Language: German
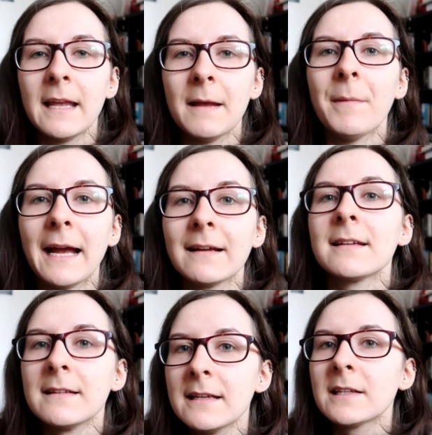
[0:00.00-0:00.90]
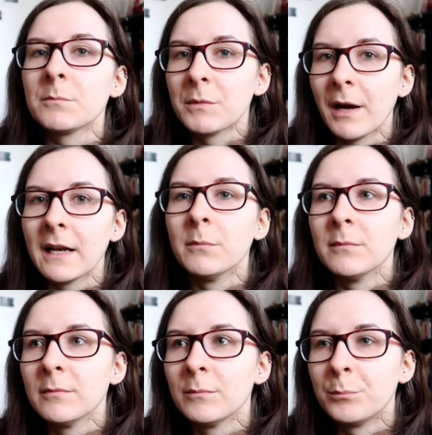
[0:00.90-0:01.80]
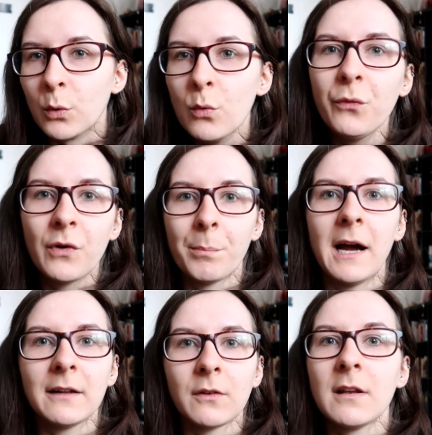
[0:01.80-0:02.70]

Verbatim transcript: eben eigentlich nicht mit meinem Beruf verbracht,